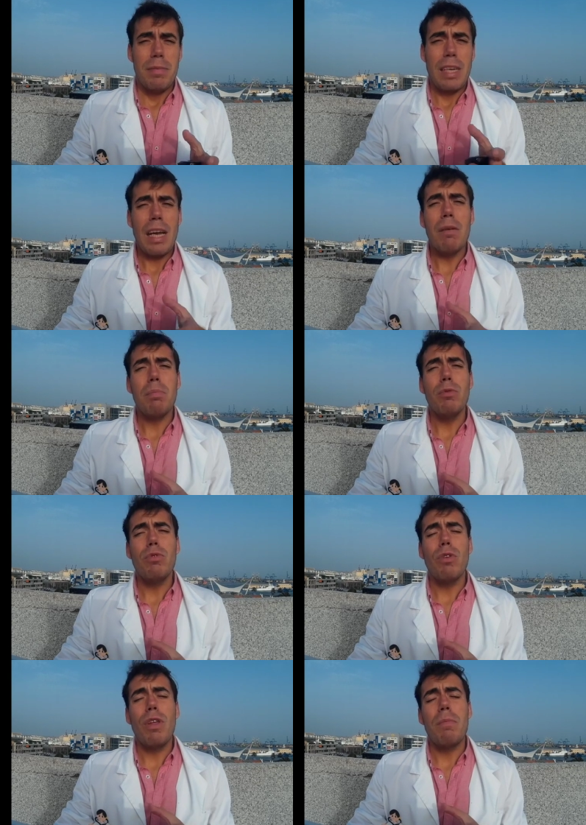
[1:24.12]
Llega al
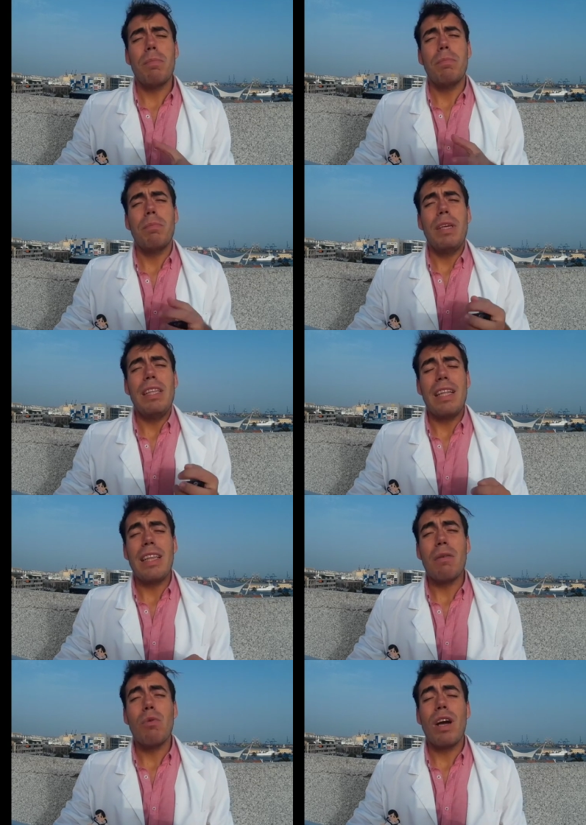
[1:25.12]
punto de
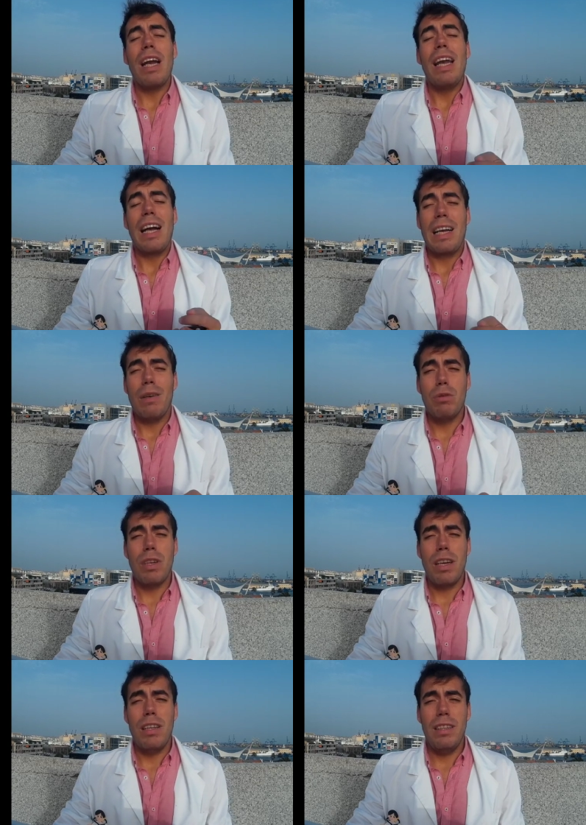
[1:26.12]
intentar buscar las
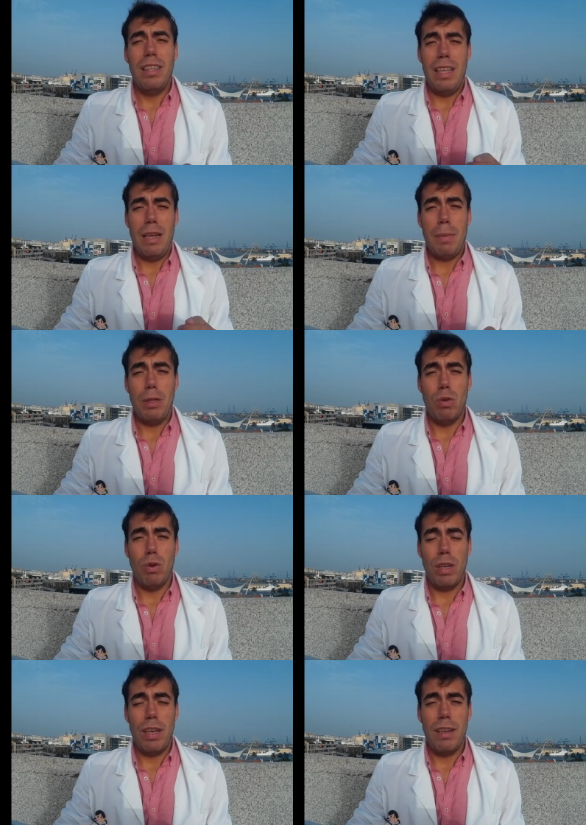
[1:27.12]
causas de esta
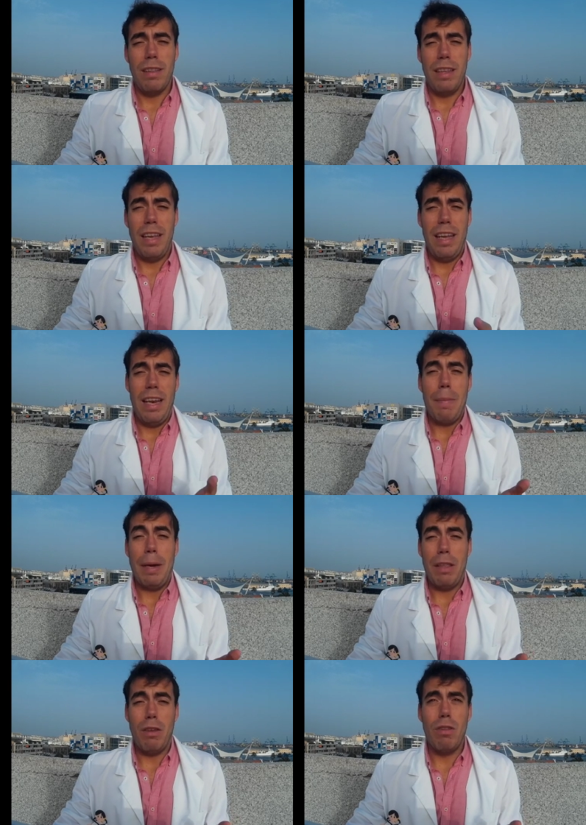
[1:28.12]
patología, de la
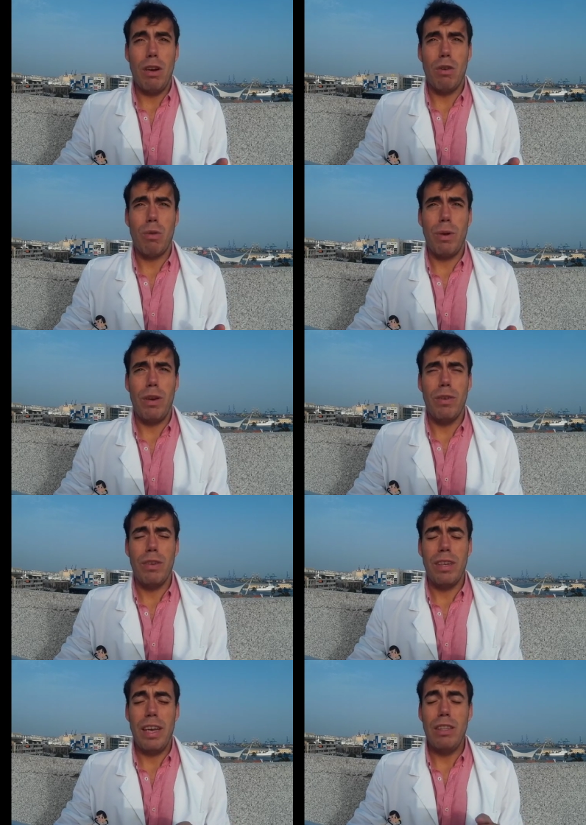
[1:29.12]
aparición de los suelos.
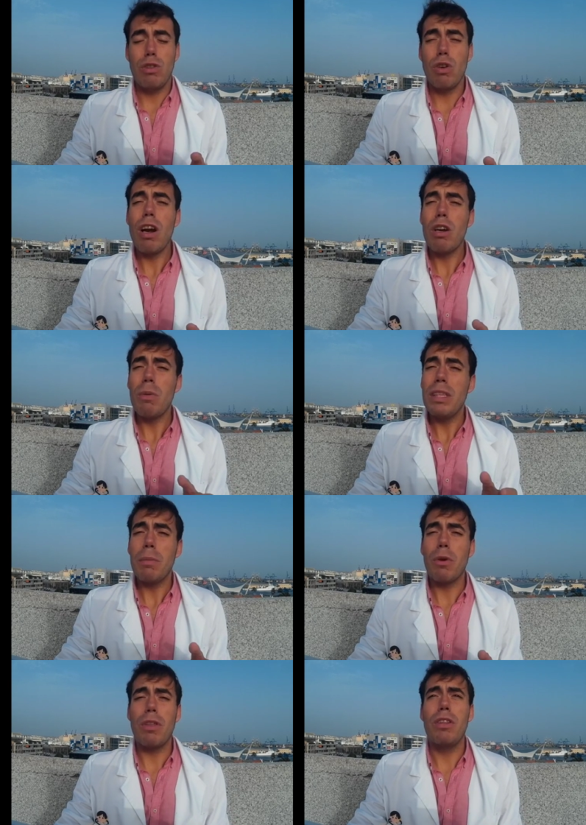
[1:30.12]
En torno al
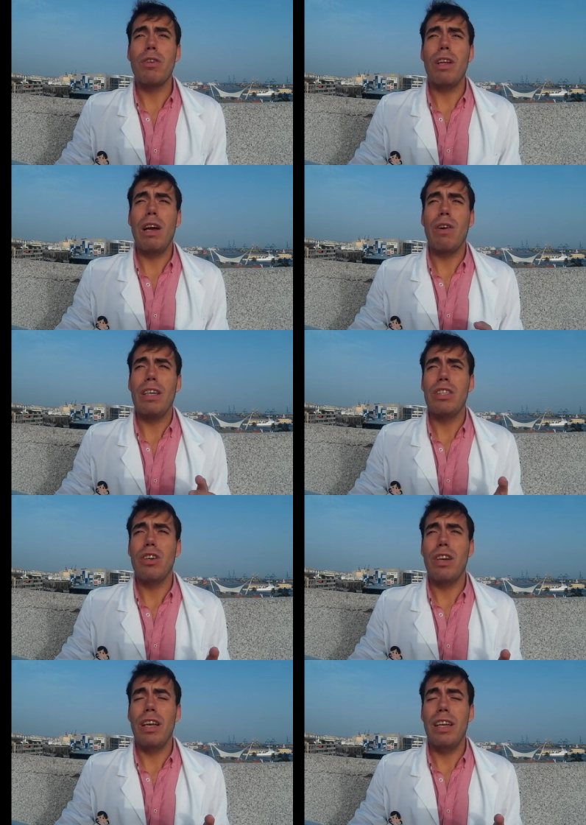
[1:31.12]
90% de las
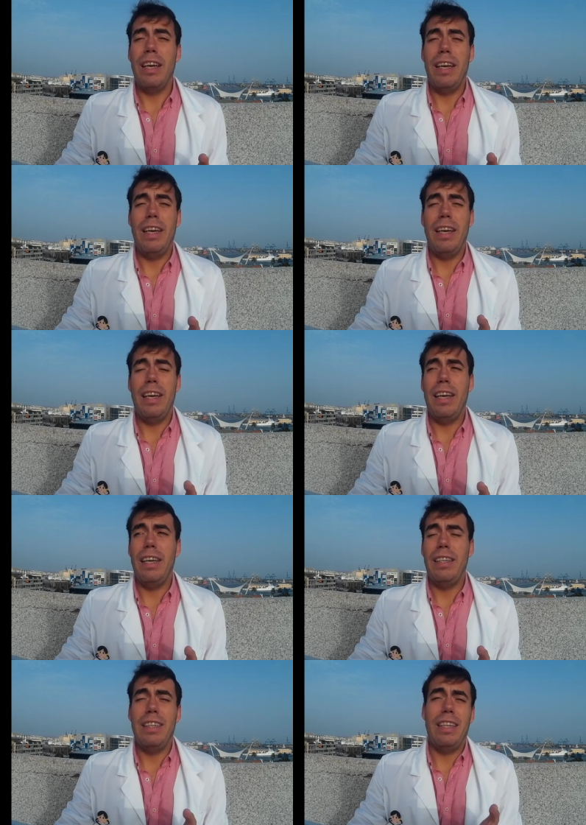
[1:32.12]
ocasiones,
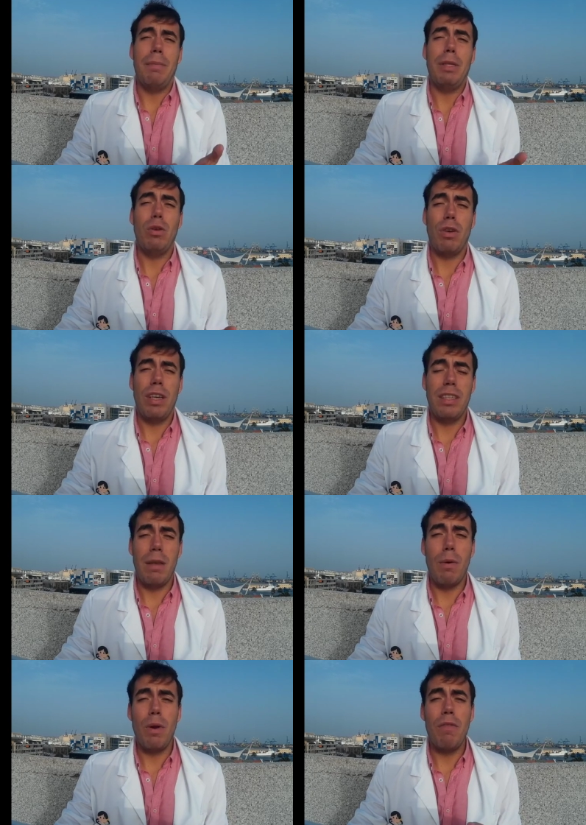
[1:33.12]
eh, esta patología se
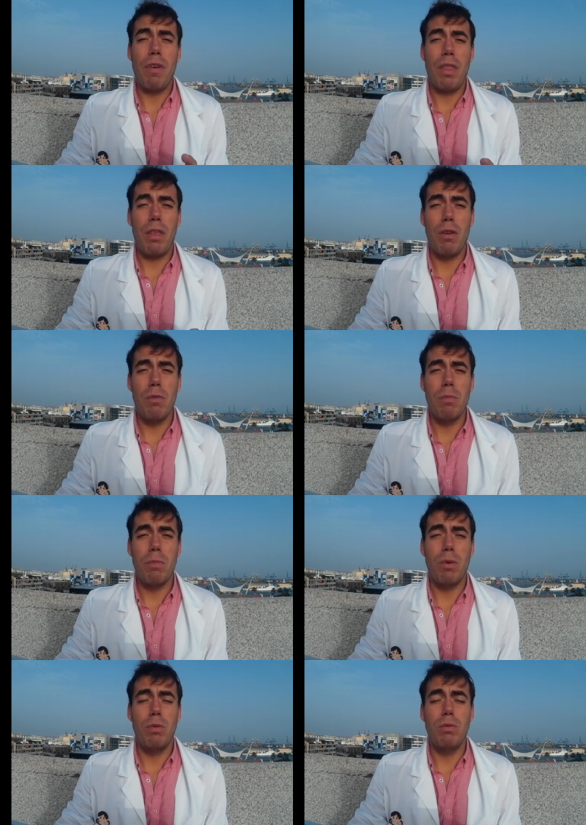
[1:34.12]
debe a una infección
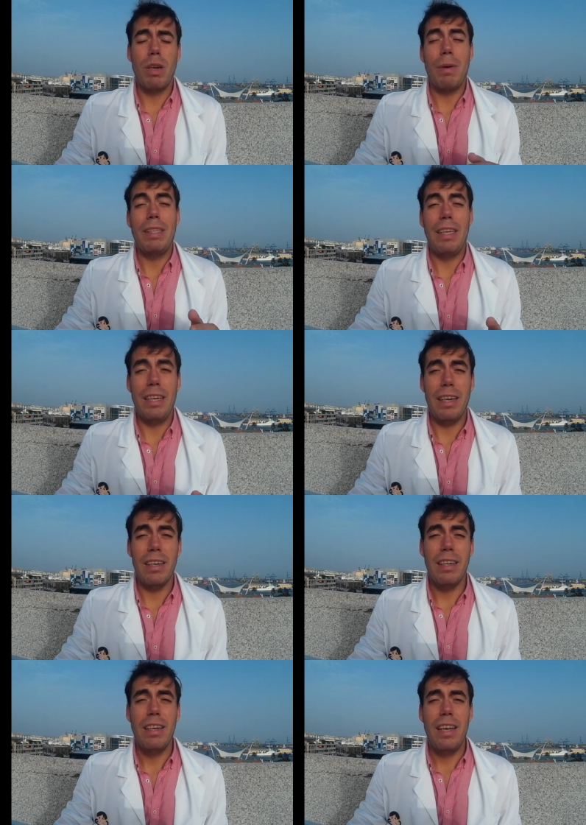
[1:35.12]
por una bacteria,
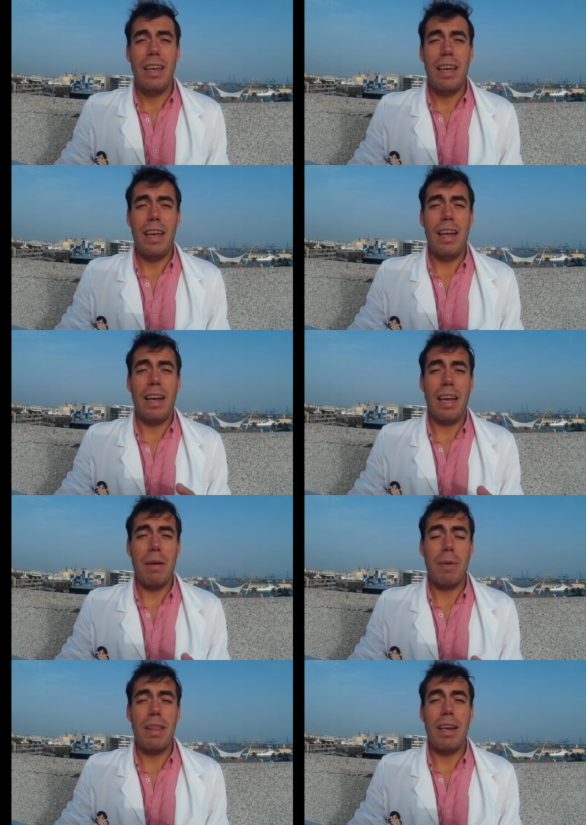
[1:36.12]
el
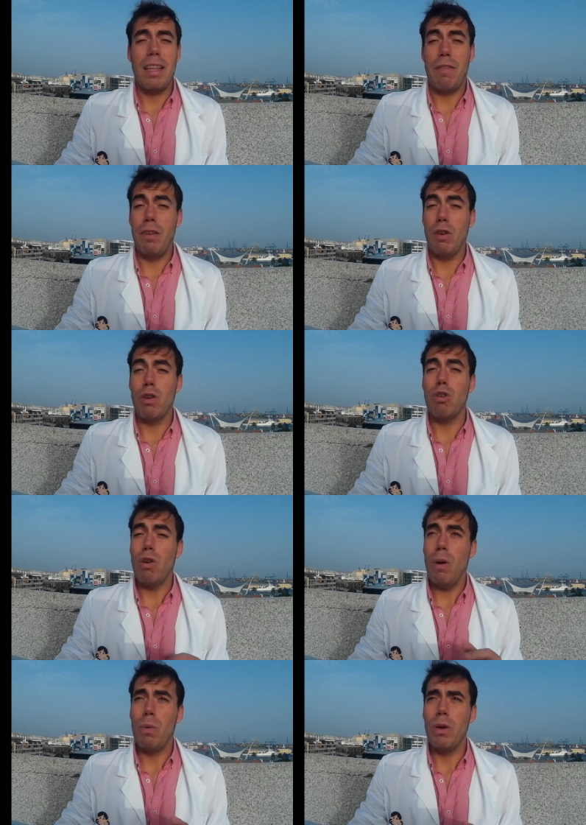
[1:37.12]
germen del estafilococo
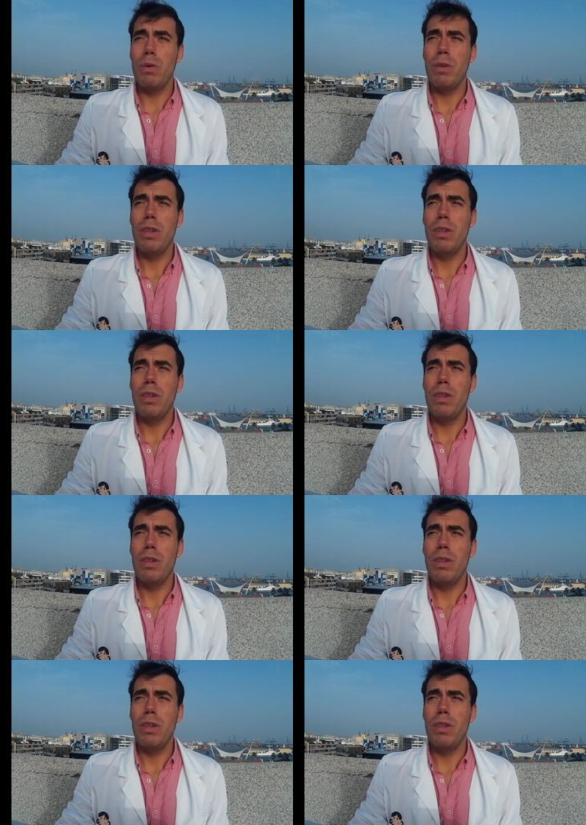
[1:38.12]
aureo